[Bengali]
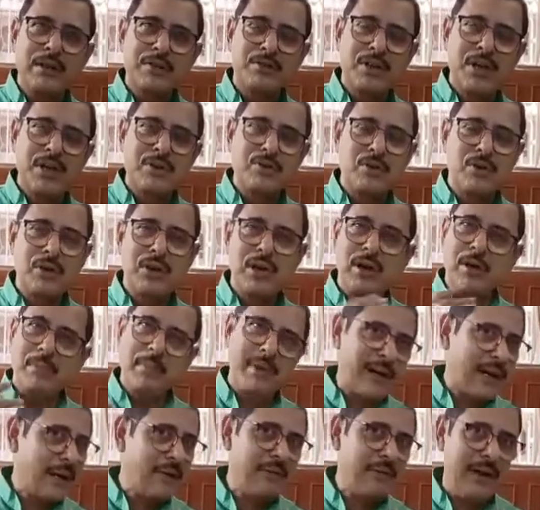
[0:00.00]
শেষ হয়ে যাওয়া
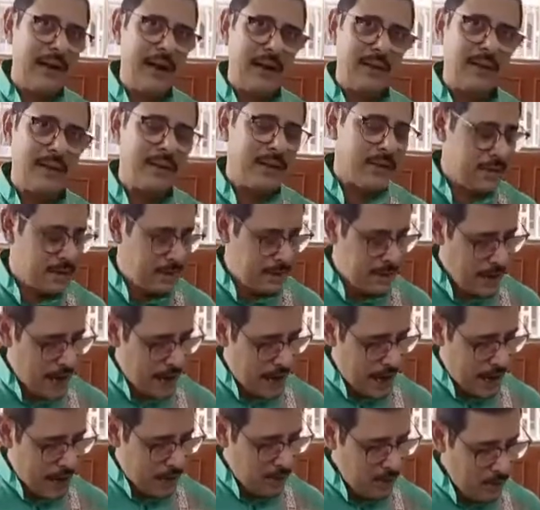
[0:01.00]
এটাকে ফেলে দিচ্ছে
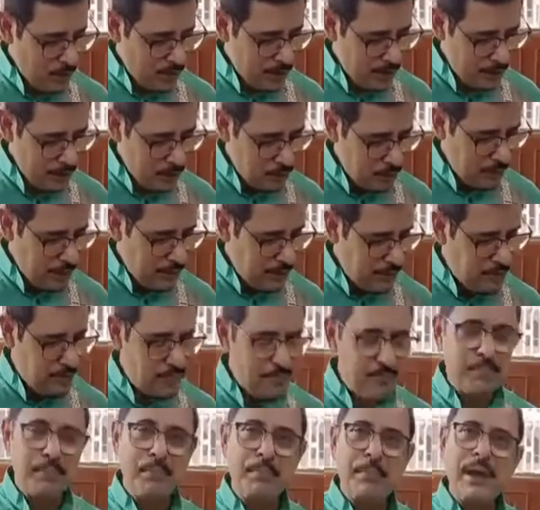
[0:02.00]
আমিও কিন্তু এই
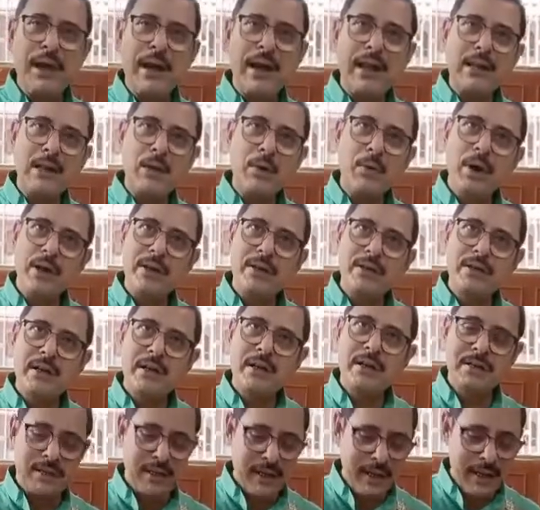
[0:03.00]
ফেলে দেওয়া
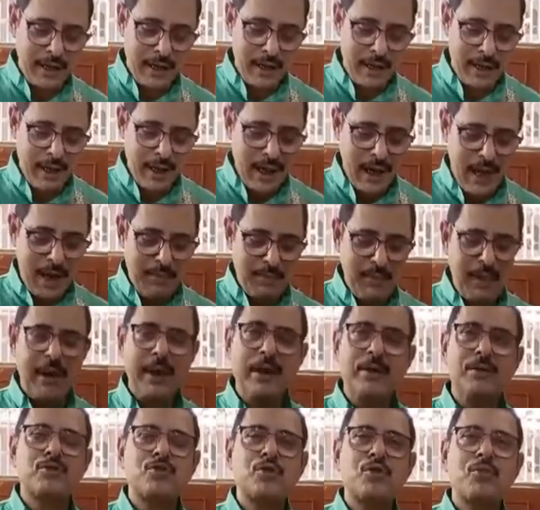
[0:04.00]
জিনিস থেকেই আমি এই
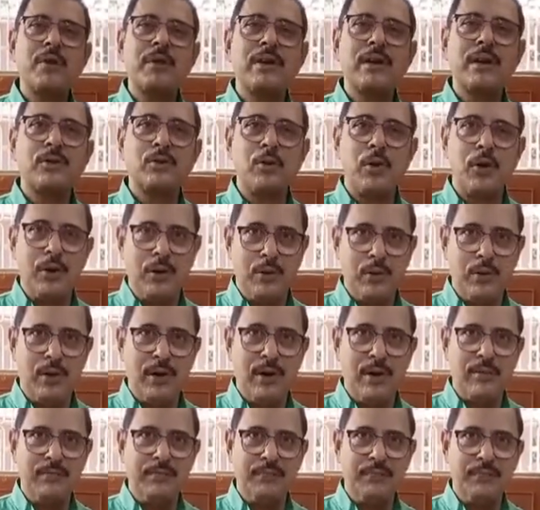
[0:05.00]
ইনস্ট্রুমেন্টটা তৈরি
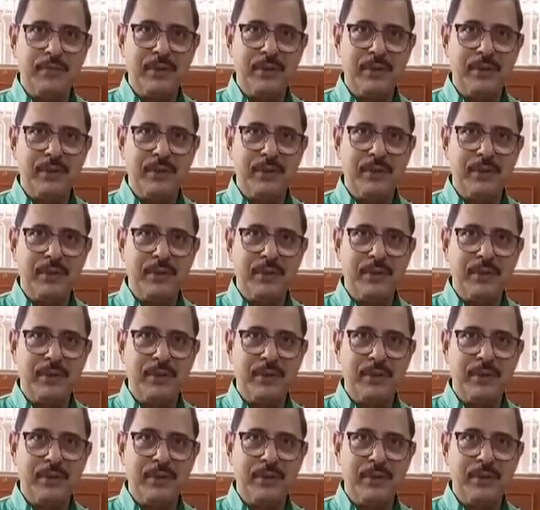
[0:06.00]
করলাম